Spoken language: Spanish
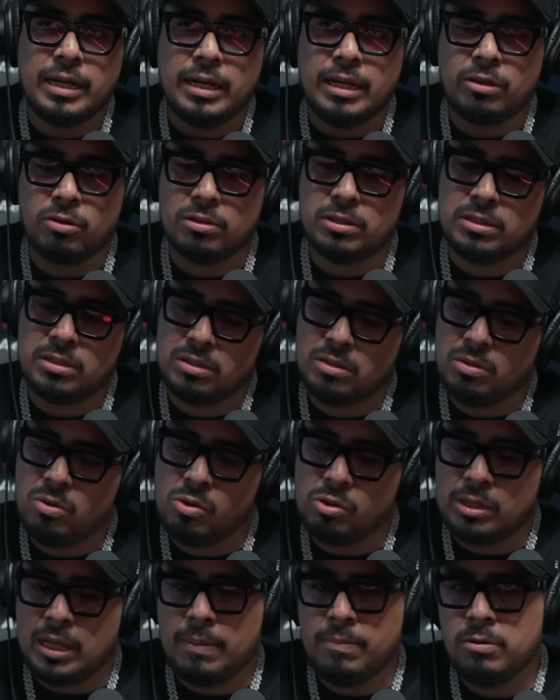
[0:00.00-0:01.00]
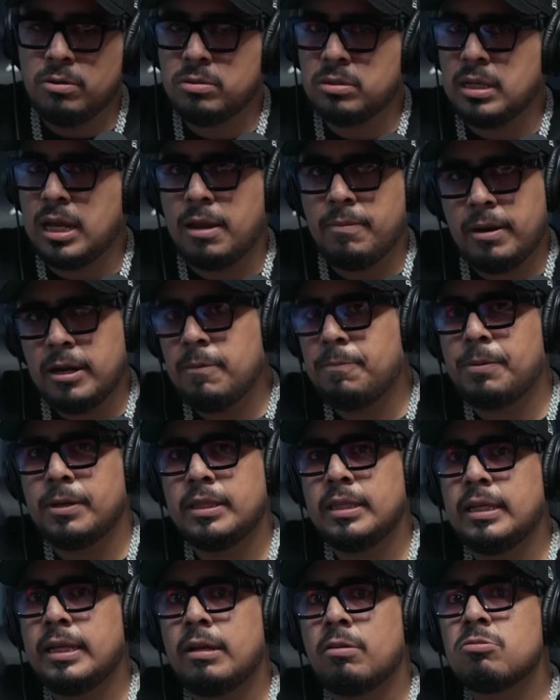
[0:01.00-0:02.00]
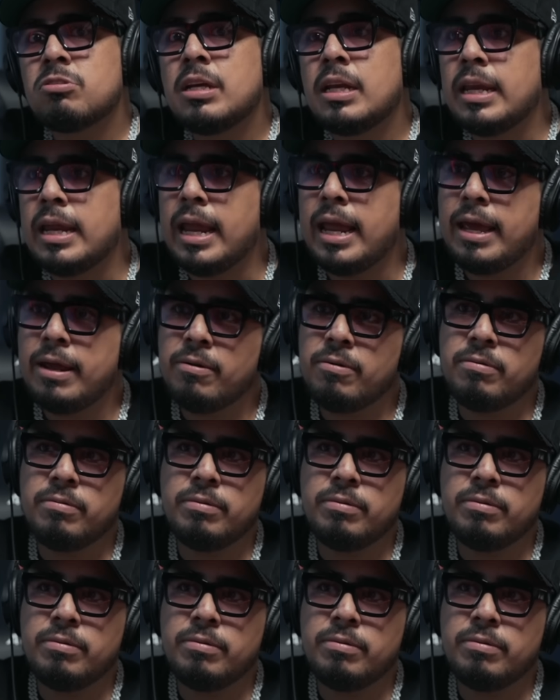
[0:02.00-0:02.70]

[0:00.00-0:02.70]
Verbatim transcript: Entonces cortamos, hay varias partes que no salieron,